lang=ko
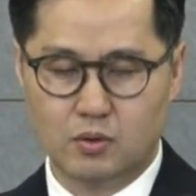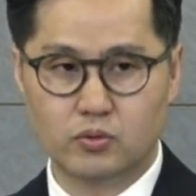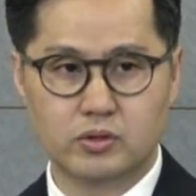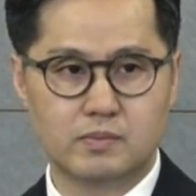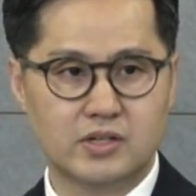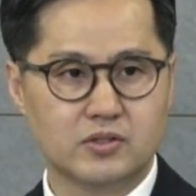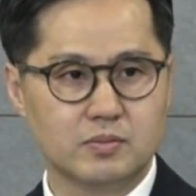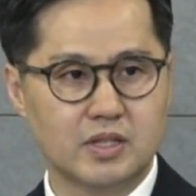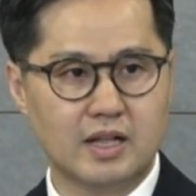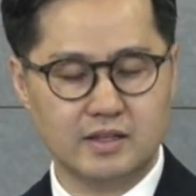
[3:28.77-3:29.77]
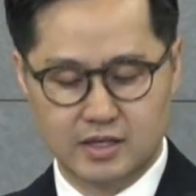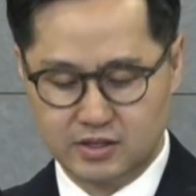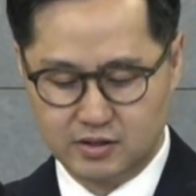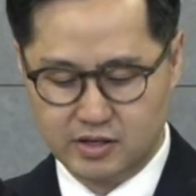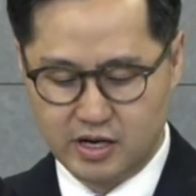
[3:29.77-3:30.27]
오늘 말씀은 한
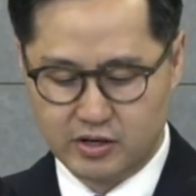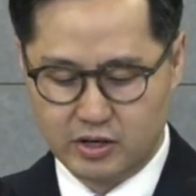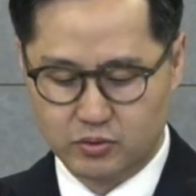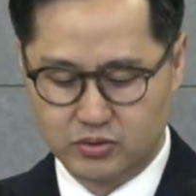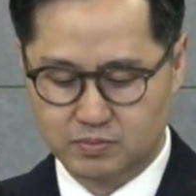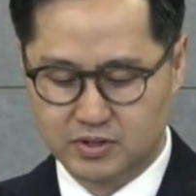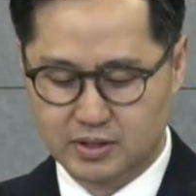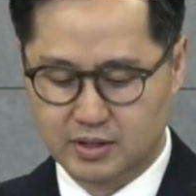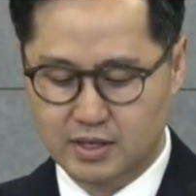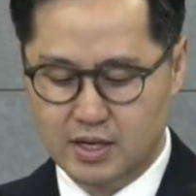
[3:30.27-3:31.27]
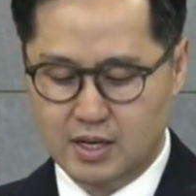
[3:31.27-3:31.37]
가지를 이야기하고 있습니다.